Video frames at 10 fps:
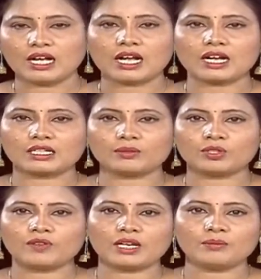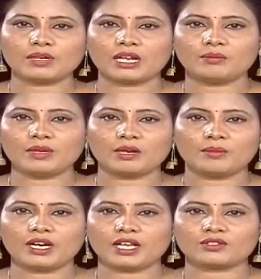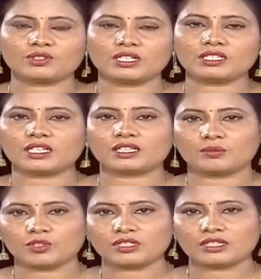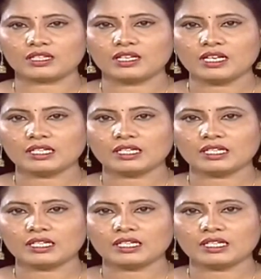కాగా గత బుధవారం ప్రారంభమైన మేడారం చిన్న జాతర ముగిసింది